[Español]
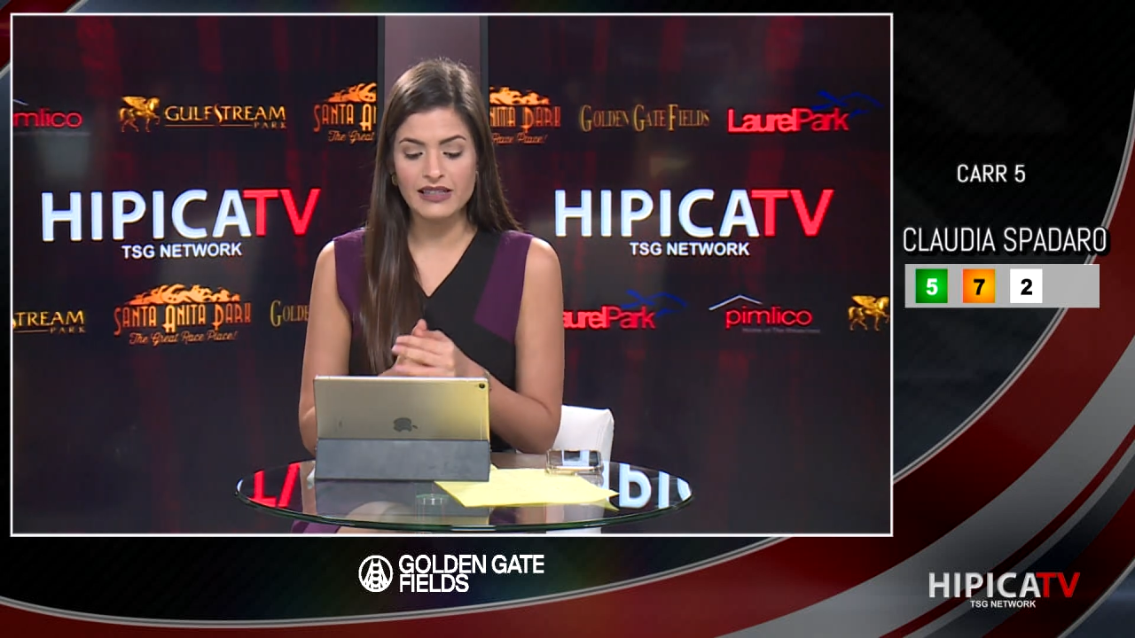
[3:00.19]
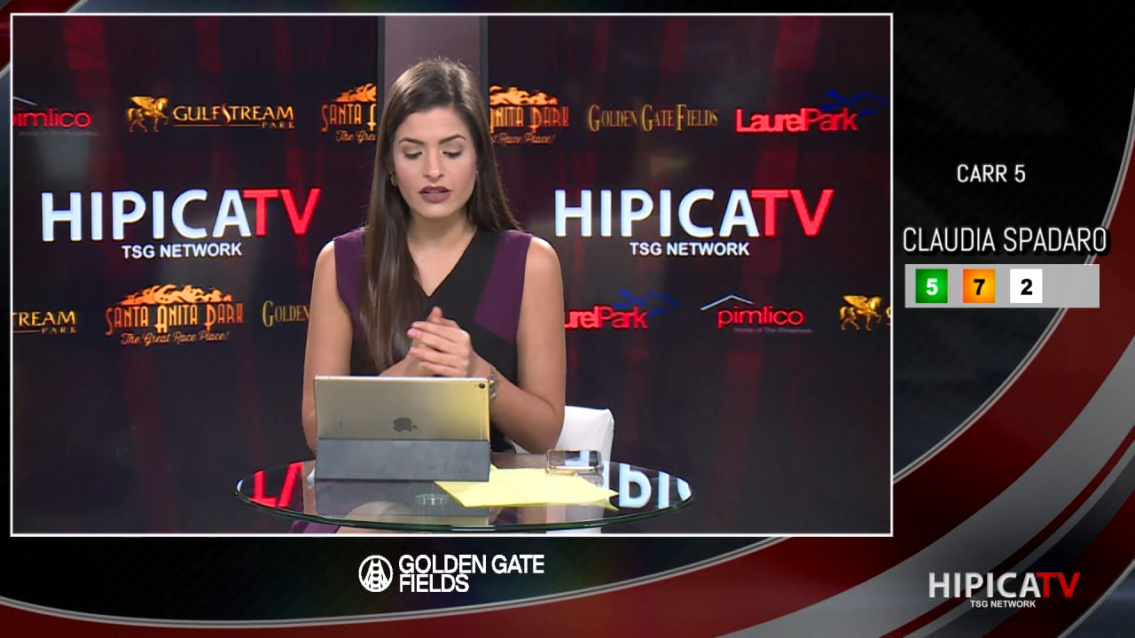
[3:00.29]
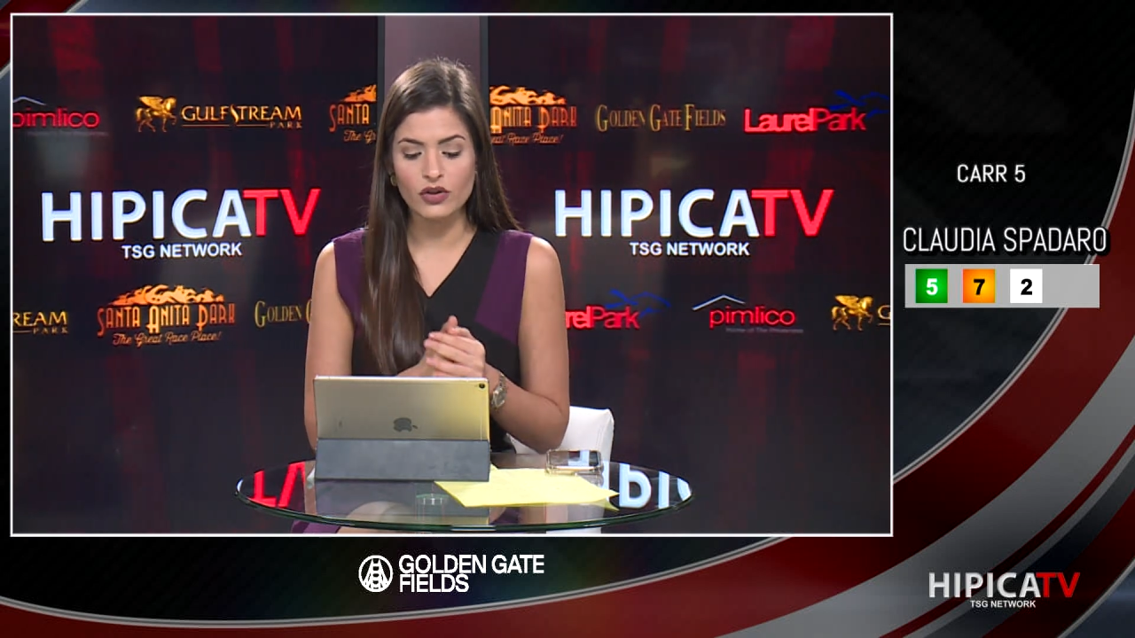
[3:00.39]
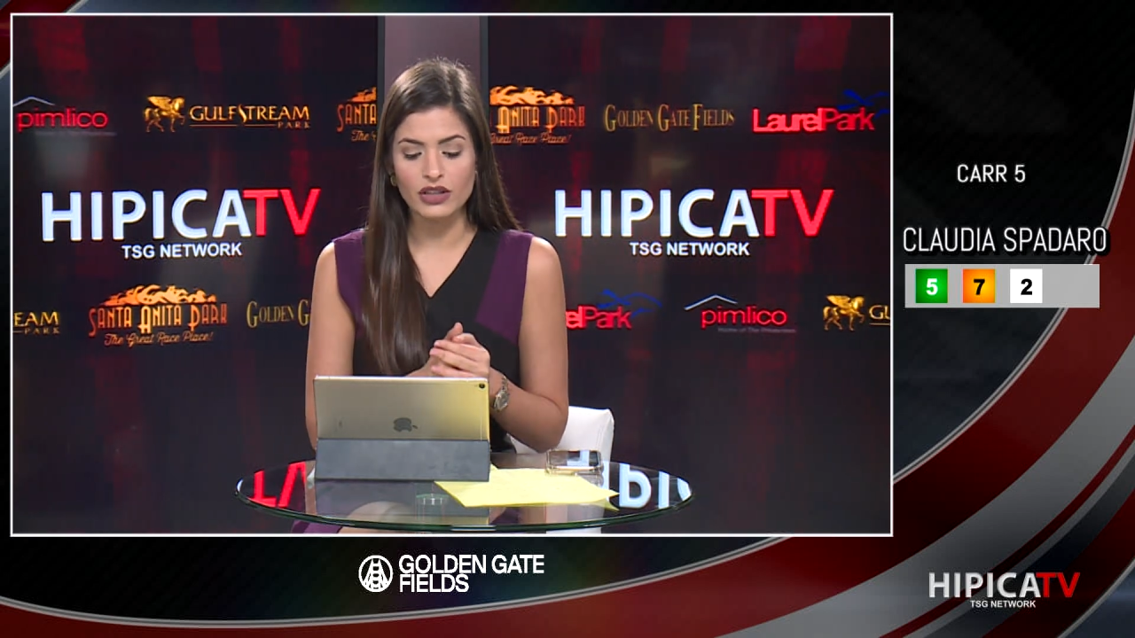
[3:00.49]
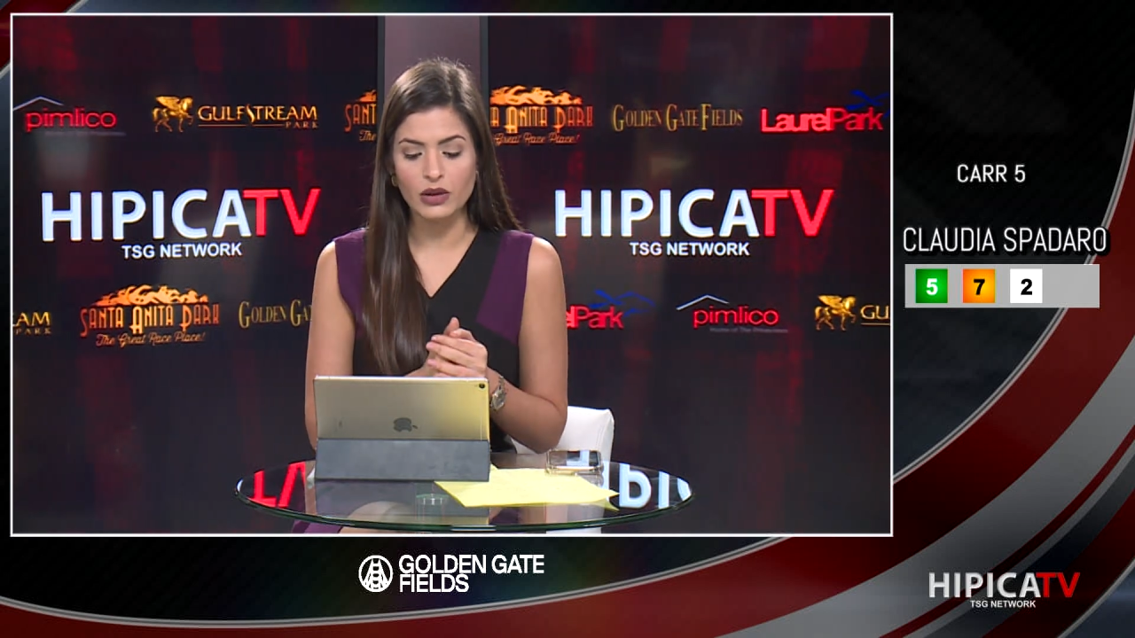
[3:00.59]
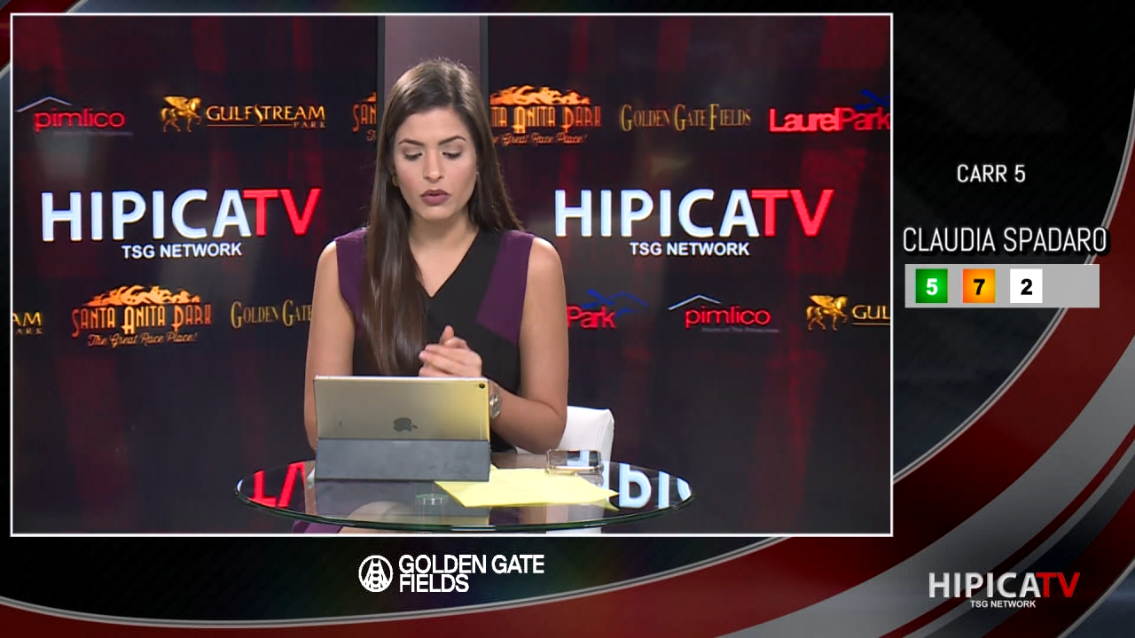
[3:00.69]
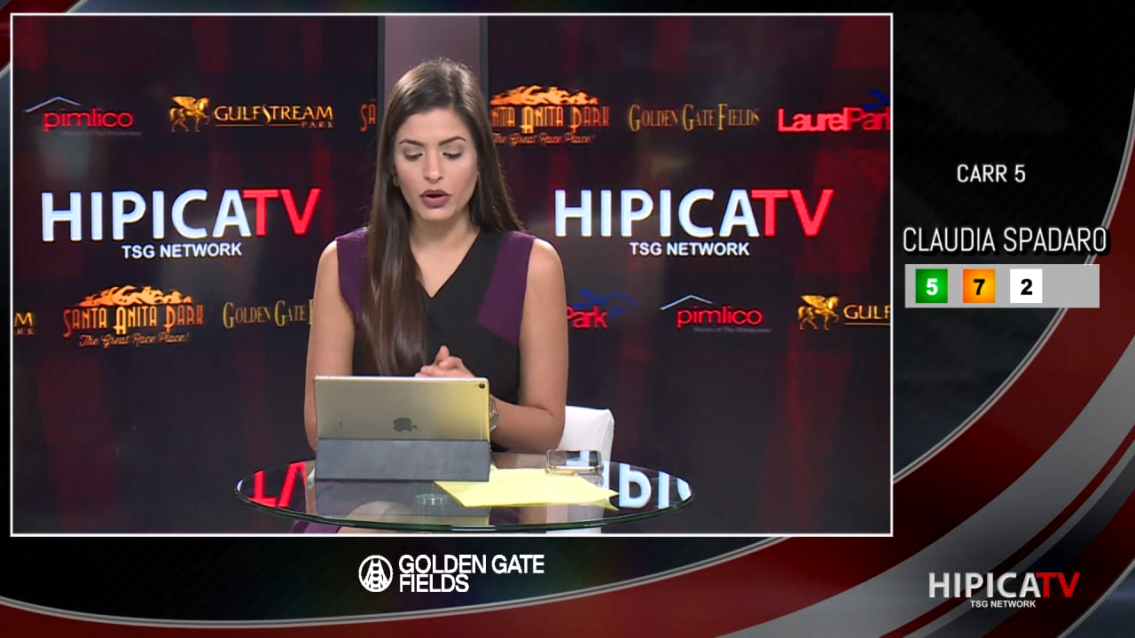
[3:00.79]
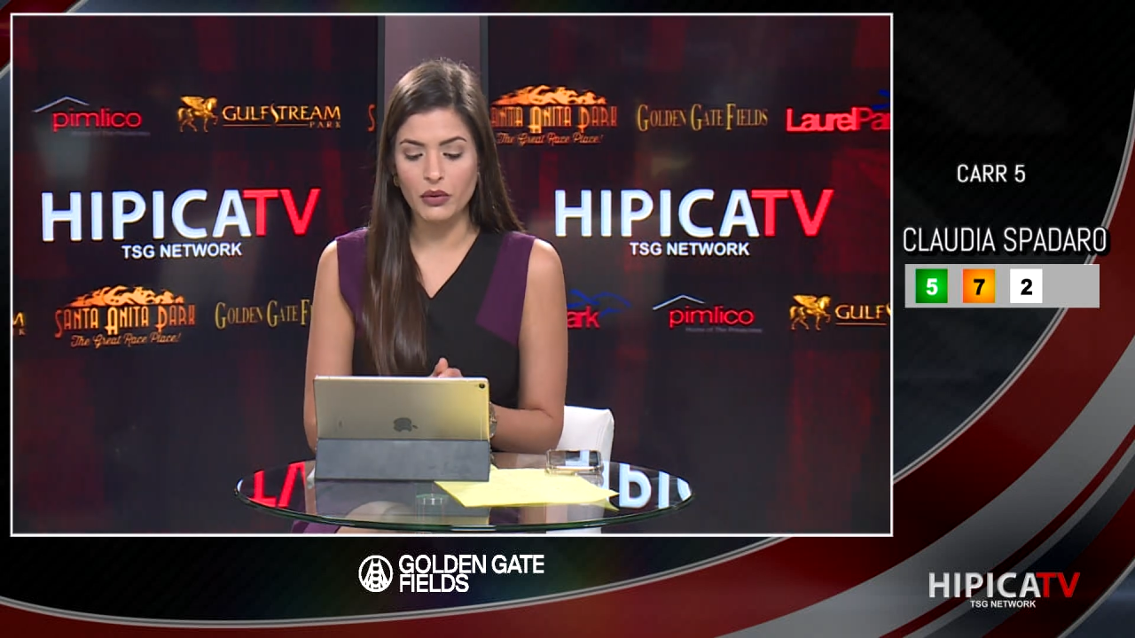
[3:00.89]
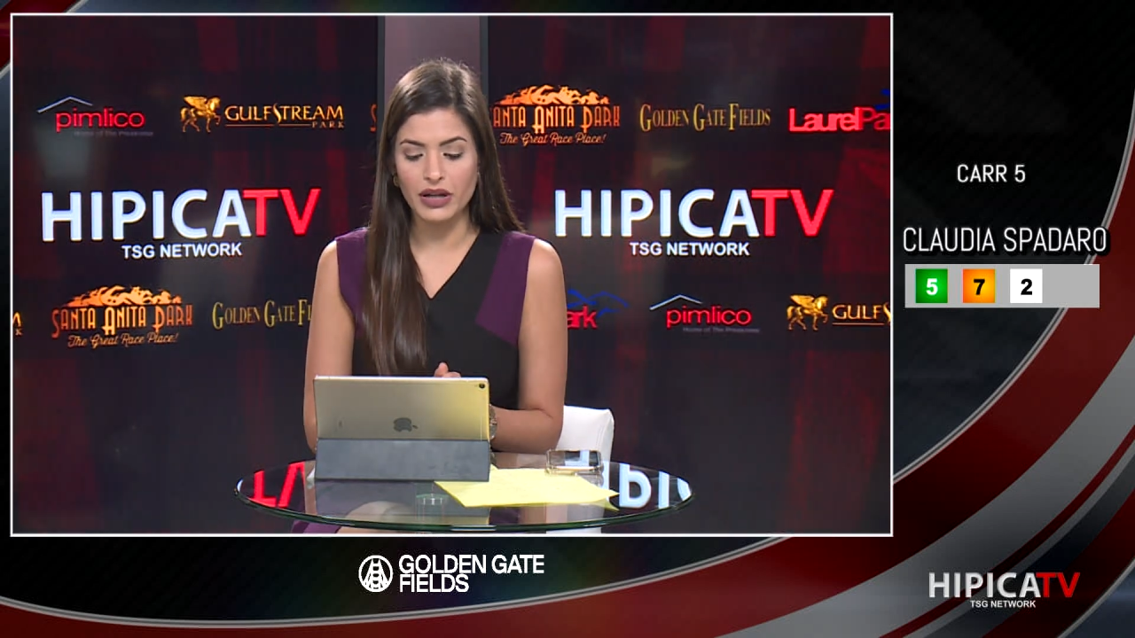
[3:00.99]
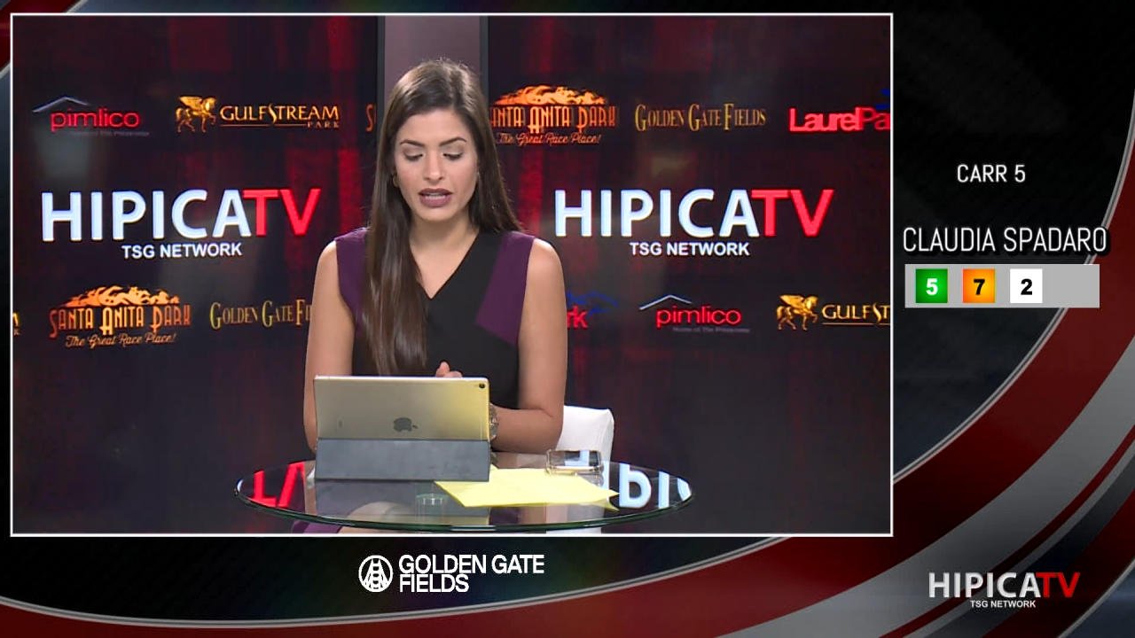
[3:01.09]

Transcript: Jonathan Wong y William